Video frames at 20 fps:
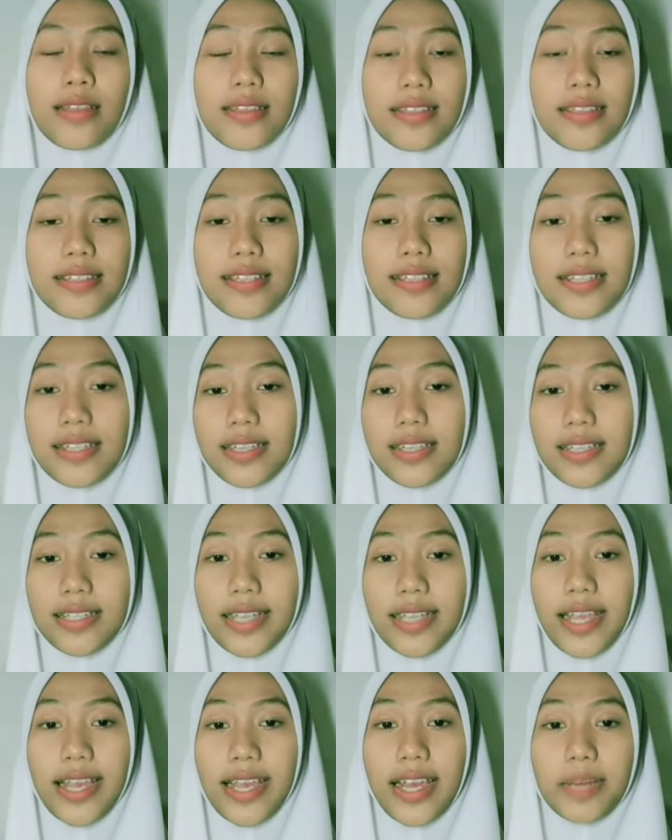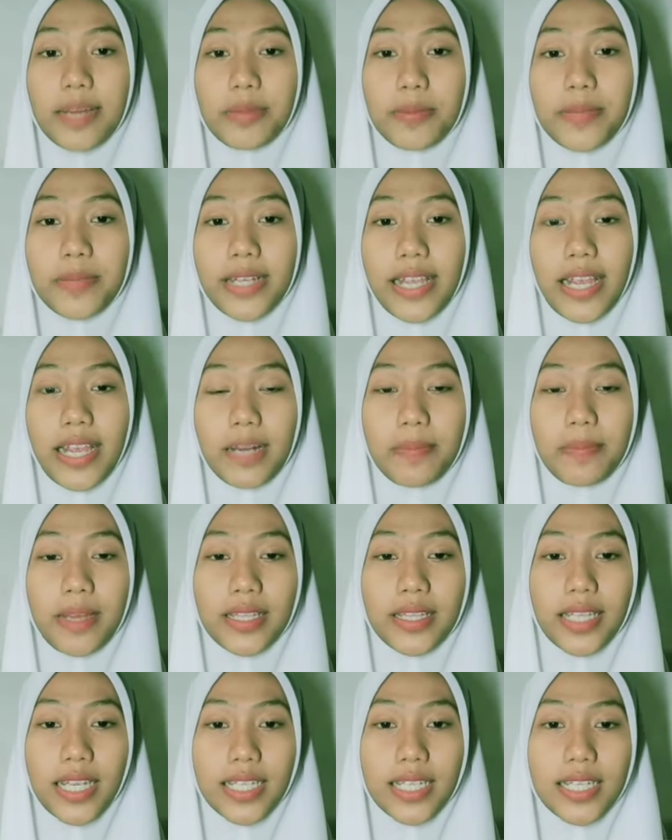Di sini saya akan memberikan
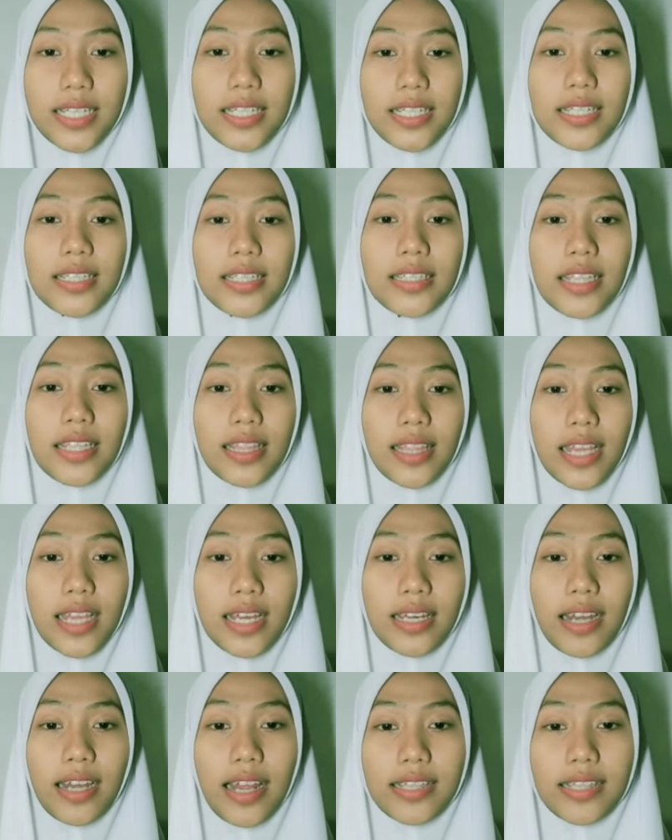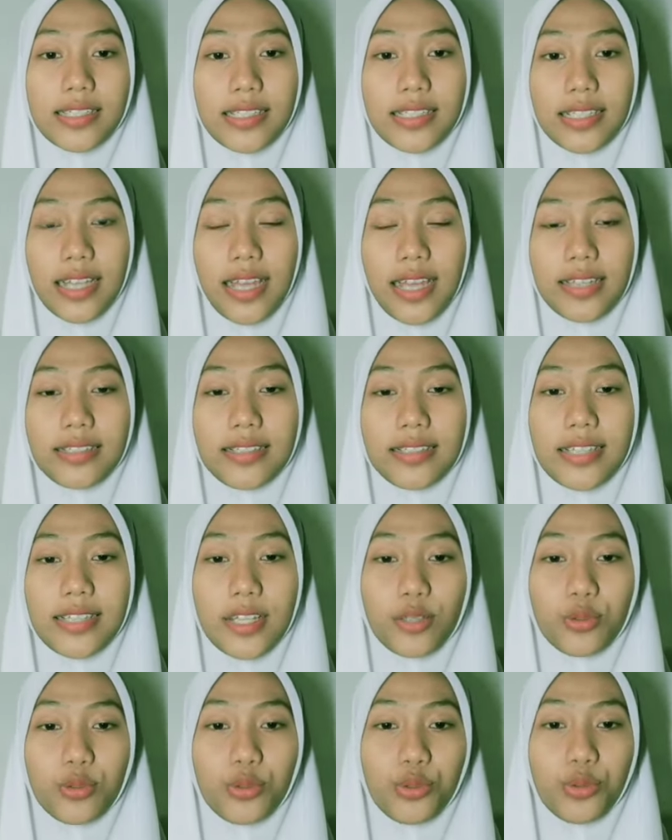materi tentang kerajinan
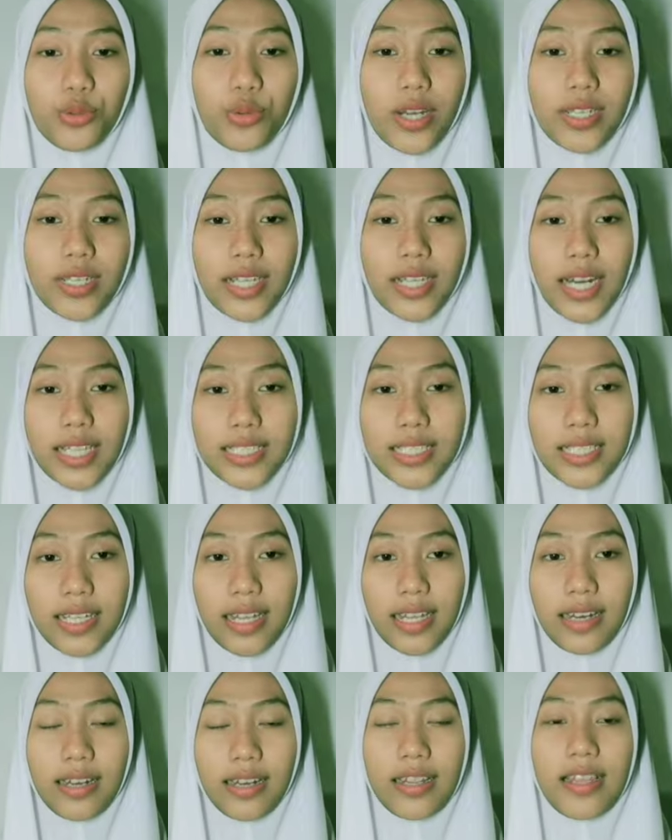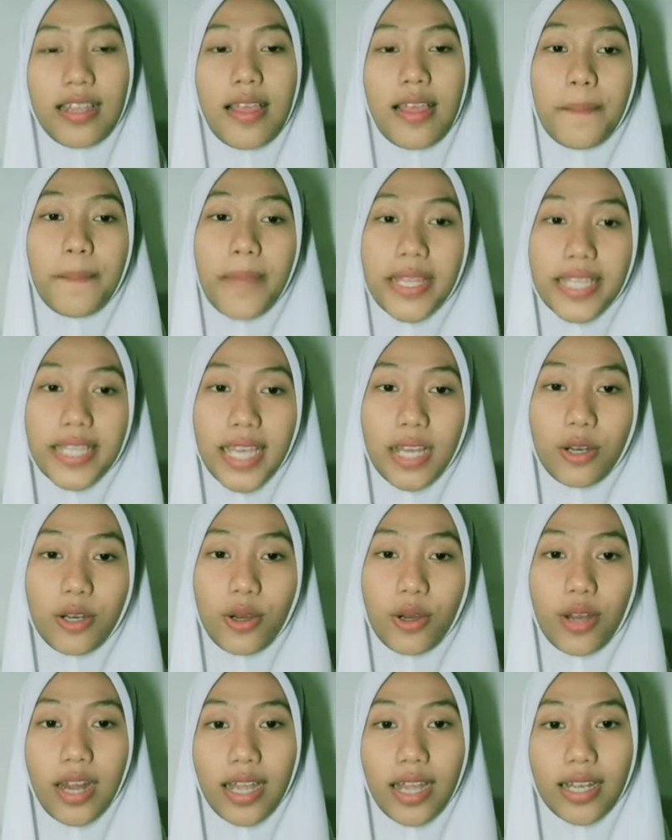dan tujuan kerajinan. Banyak
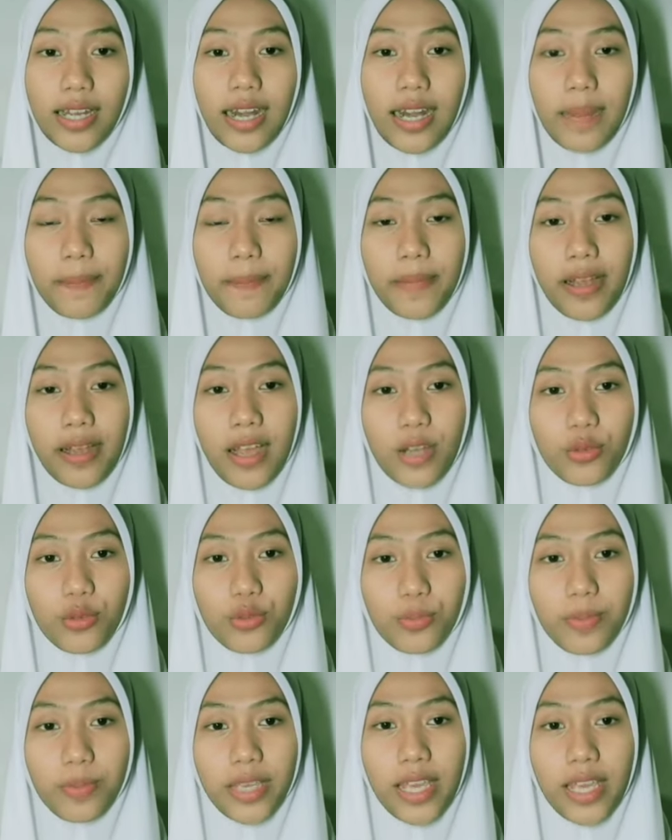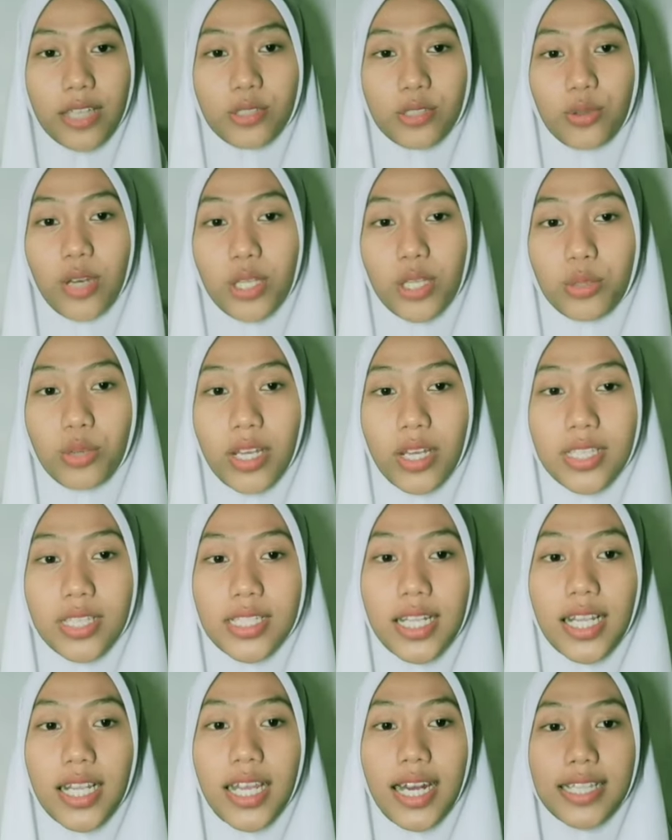orang kerap mengagumi suatu
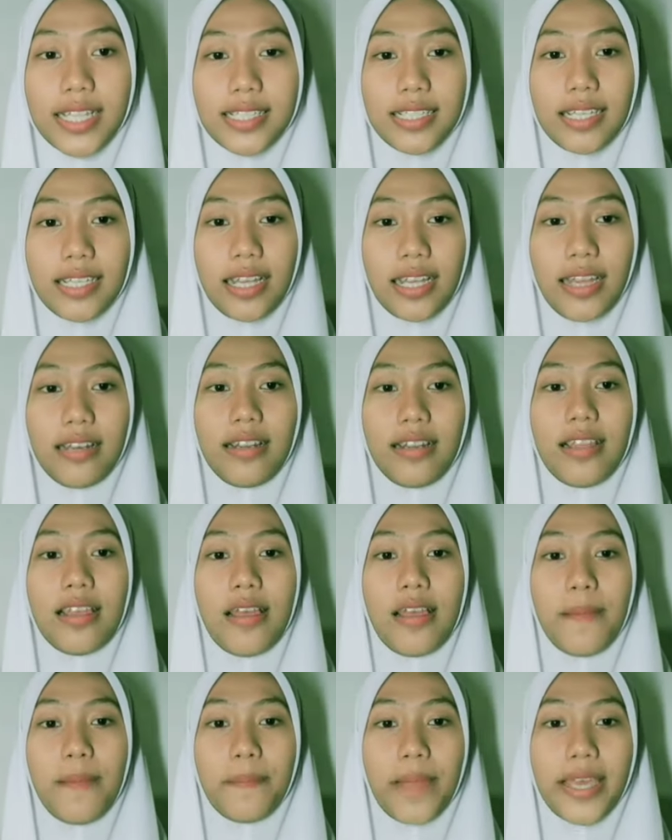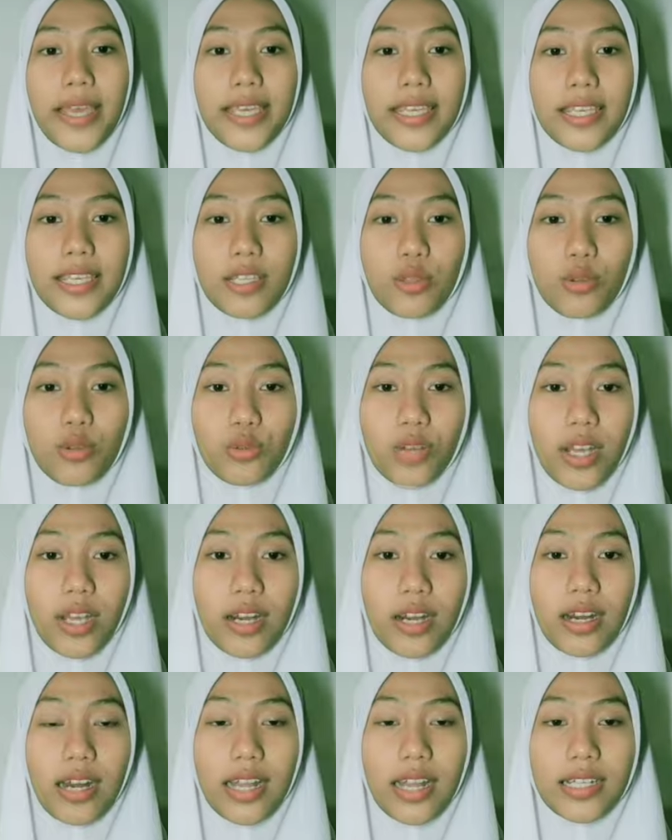hasil kerajinan, baik itu
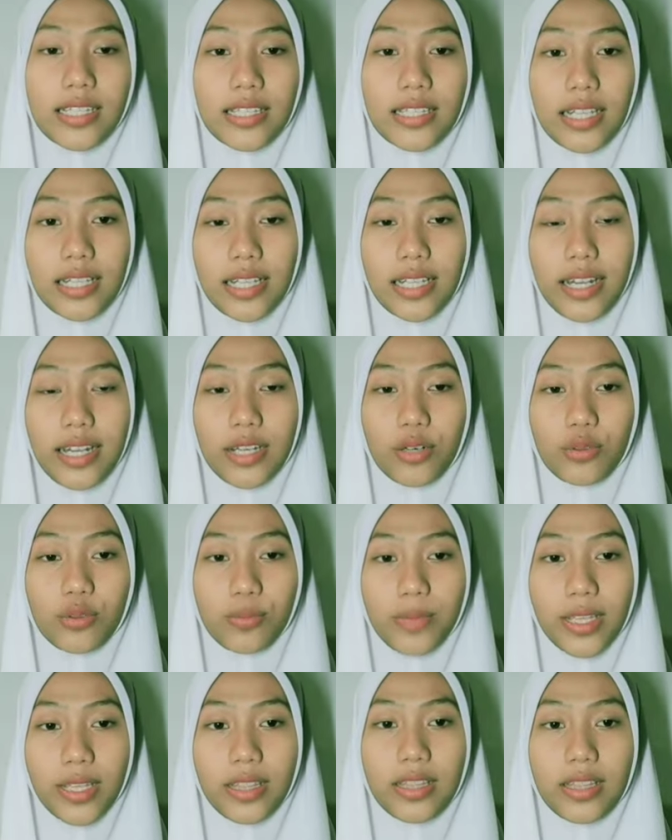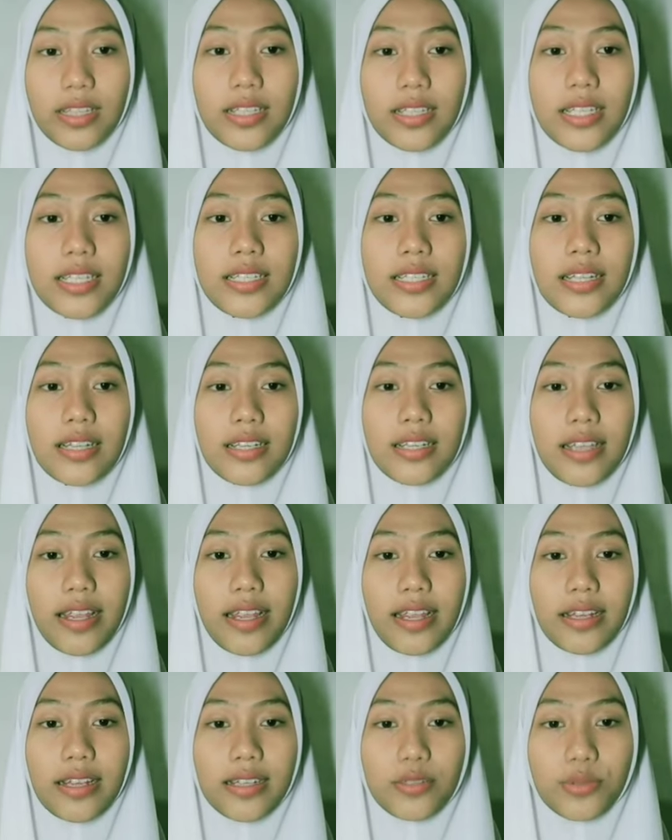karena detailnya yang unik, idenya
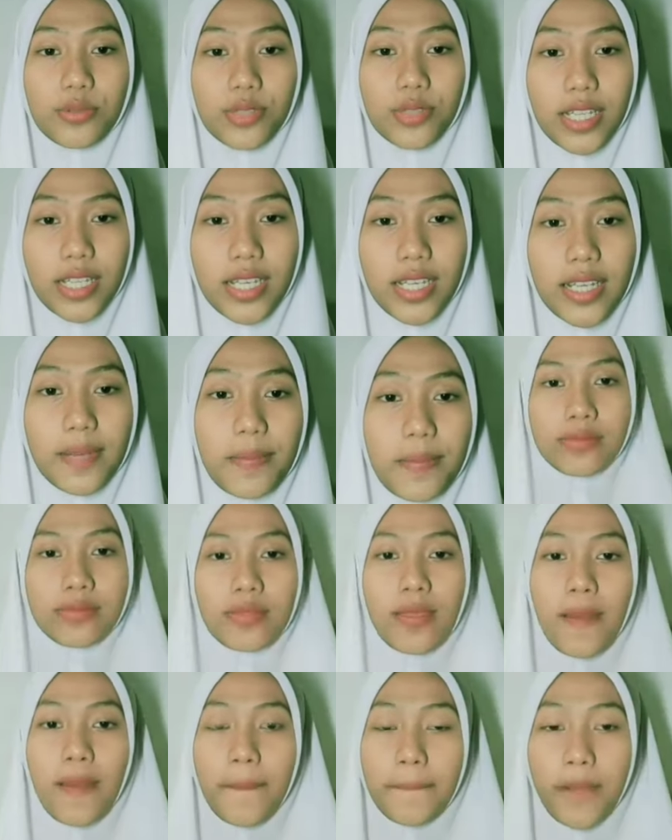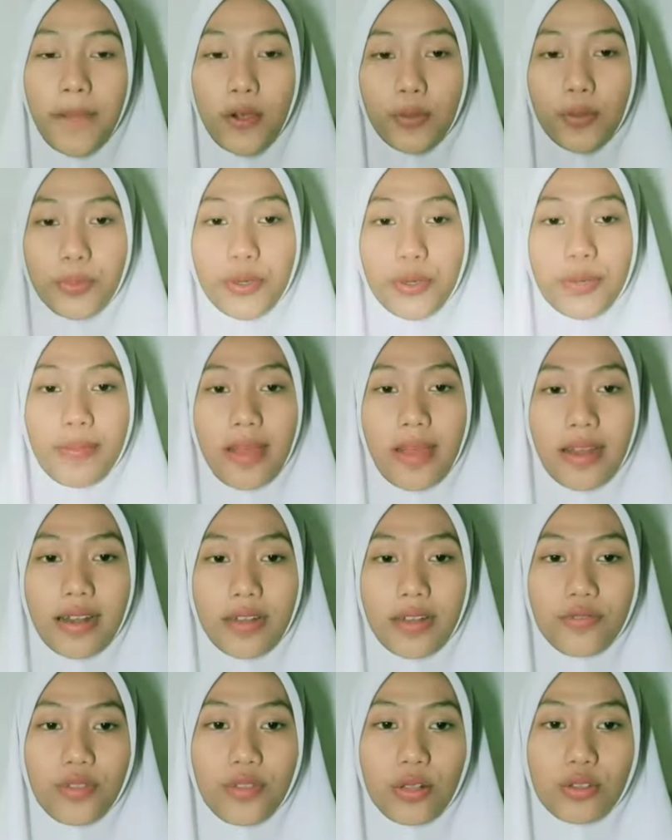yang unik, maupun
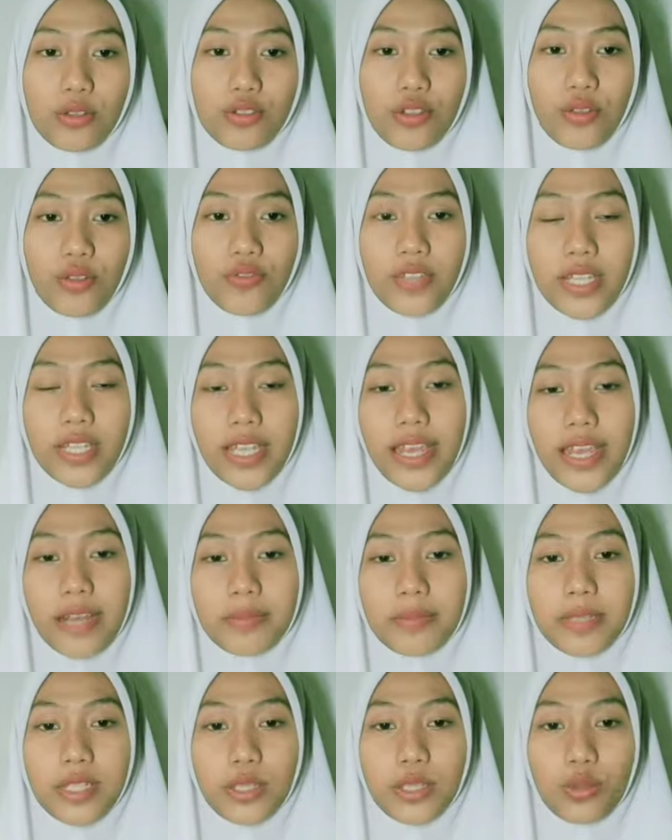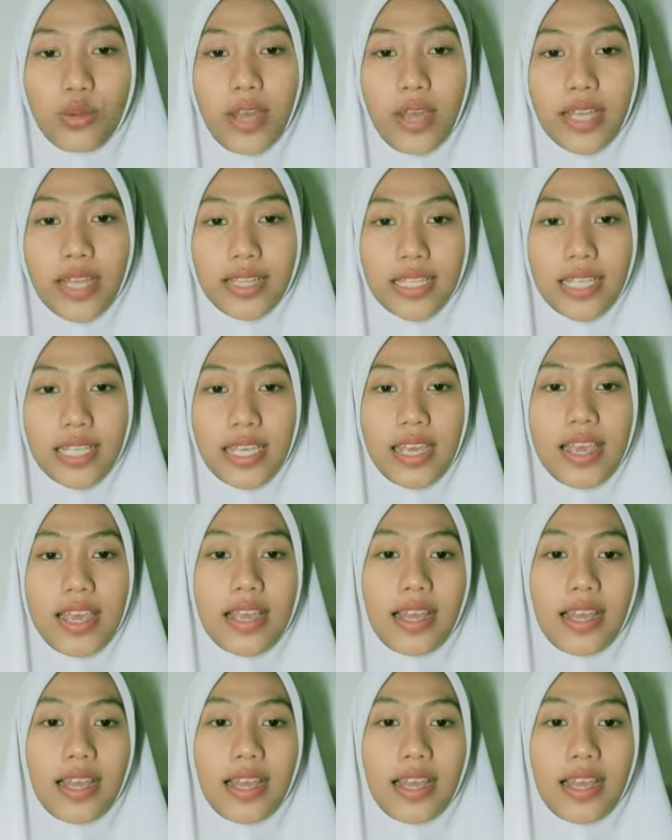makna filosofinya yang menyentuh hati.